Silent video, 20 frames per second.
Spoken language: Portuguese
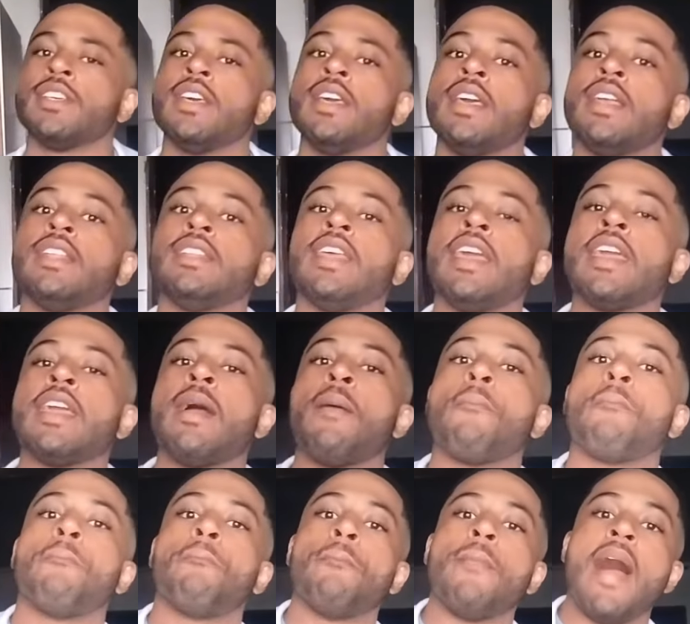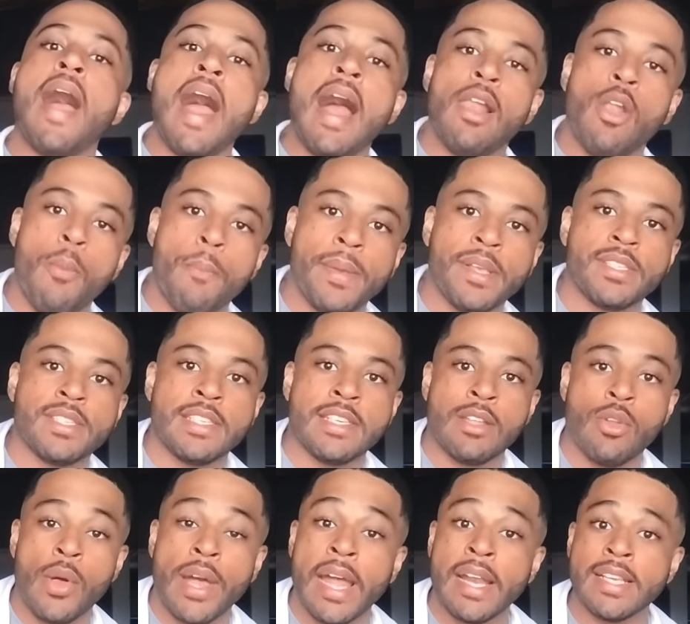tenha alopecia
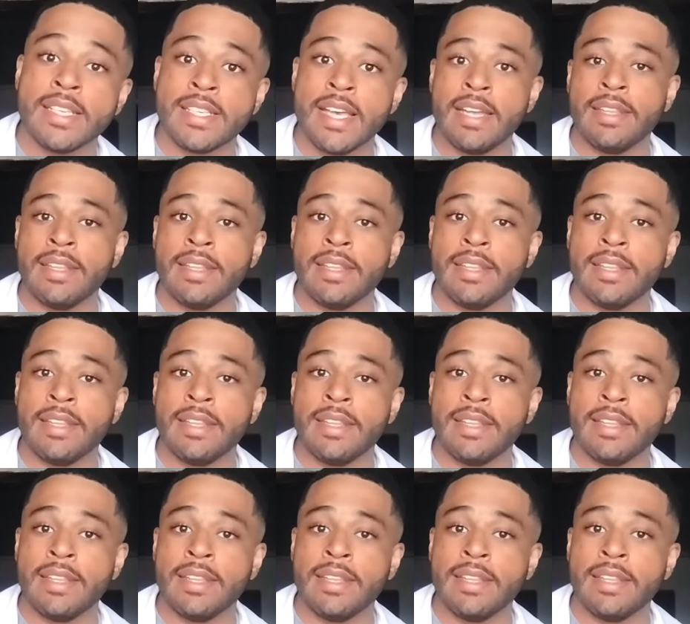localizada,